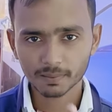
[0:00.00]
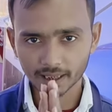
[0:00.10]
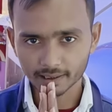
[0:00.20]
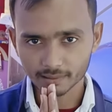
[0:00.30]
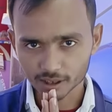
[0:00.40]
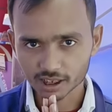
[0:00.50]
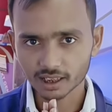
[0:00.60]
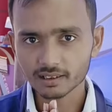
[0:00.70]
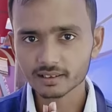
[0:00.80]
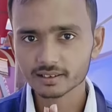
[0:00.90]
सबसे पहले
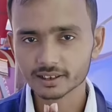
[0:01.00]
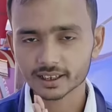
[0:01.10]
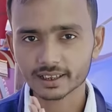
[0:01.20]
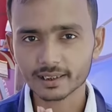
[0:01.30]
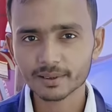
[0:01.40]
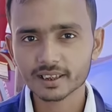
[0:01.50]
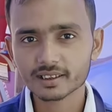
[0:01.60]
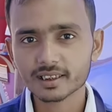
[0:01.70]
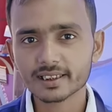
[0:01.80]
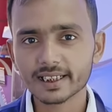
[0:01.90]
नमस्कार जितने भी
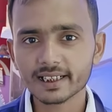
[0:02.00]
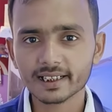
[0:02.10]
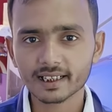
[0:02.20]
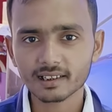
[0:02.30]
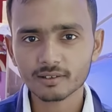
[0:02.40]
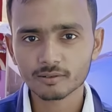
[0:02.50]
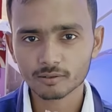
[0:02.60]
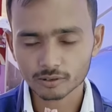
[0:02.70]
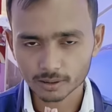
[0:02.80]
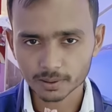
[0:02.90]
दर्शक देख रहे हैं ना
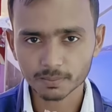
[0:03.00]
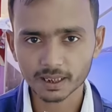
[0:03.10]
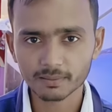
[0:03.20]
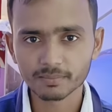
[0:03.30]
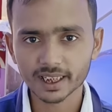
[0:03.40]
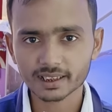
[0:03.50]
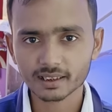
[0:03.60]
उनको सबसे पहले मेरे